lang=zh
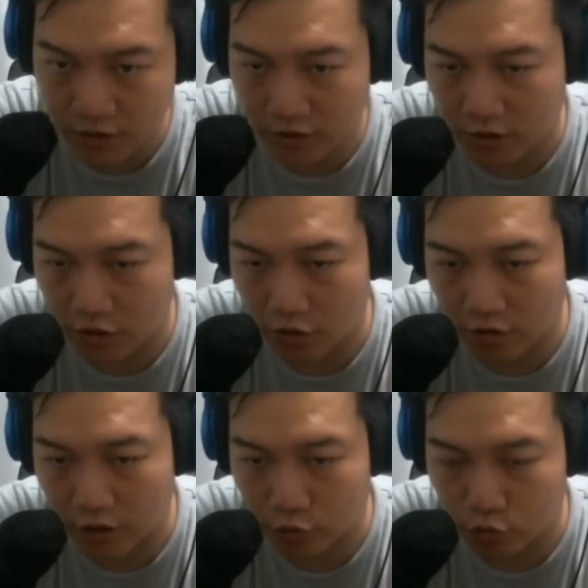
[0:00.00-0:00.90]
那你又
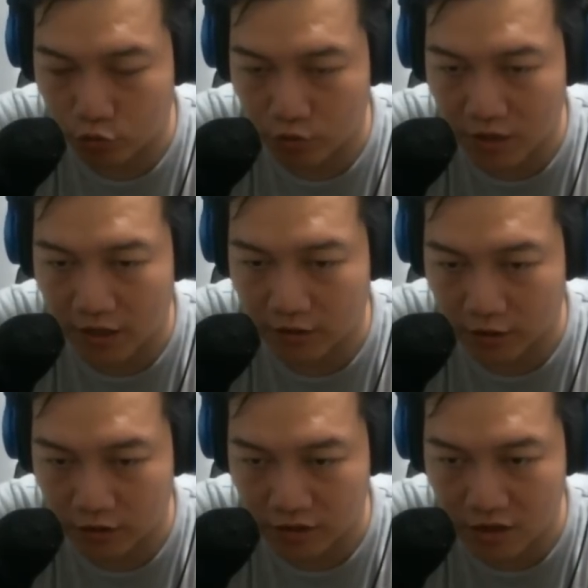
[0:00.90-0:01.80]
可以继续在这
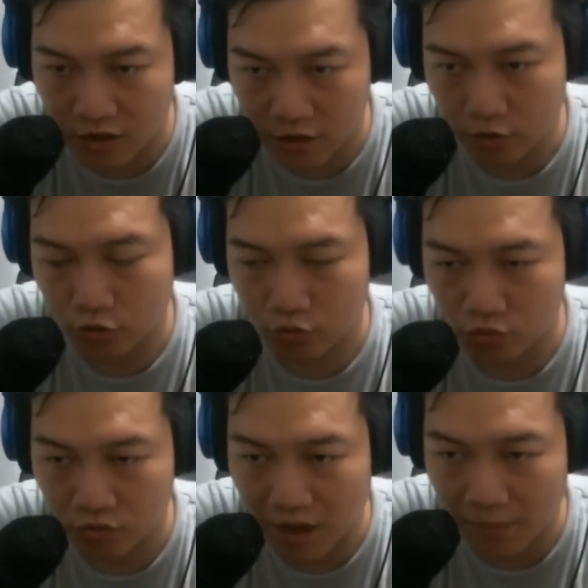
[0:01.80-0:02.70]
个秦葛雷区
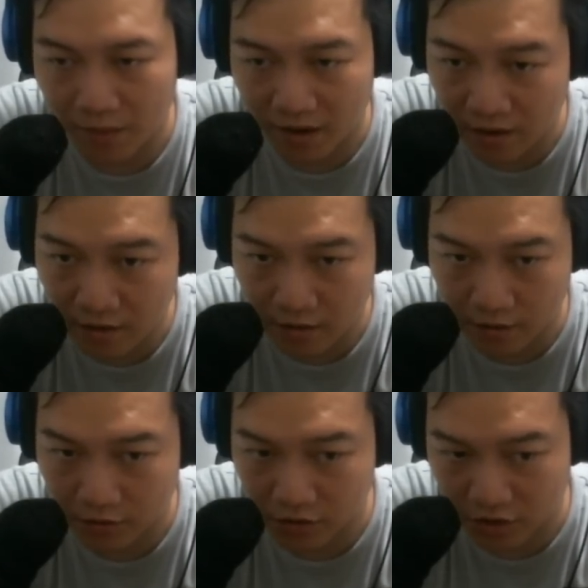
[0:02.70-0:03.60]
域打牌。
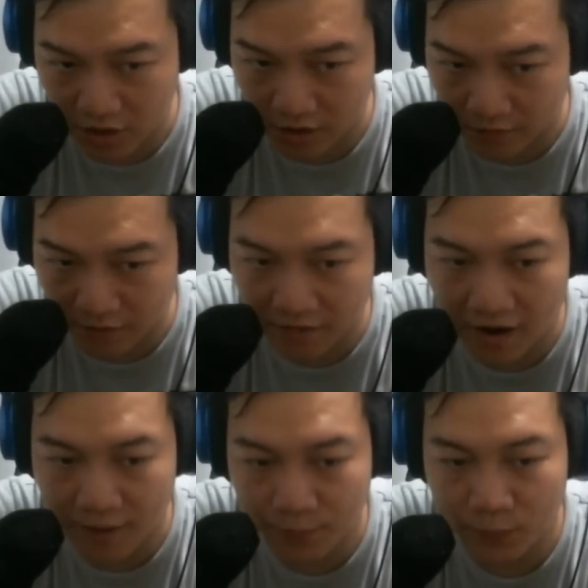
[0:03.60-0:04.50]
这是第一个方
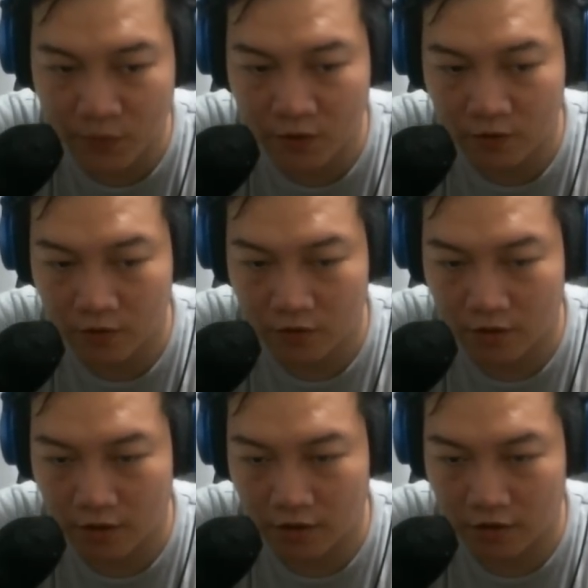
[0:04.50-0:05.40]
法。
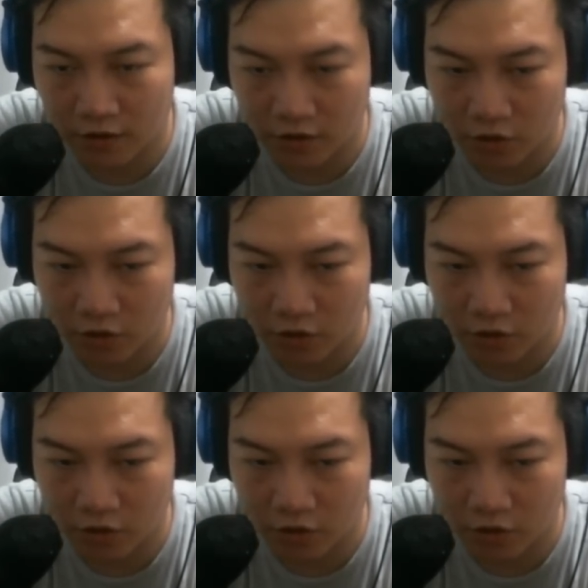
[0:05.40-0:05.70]
那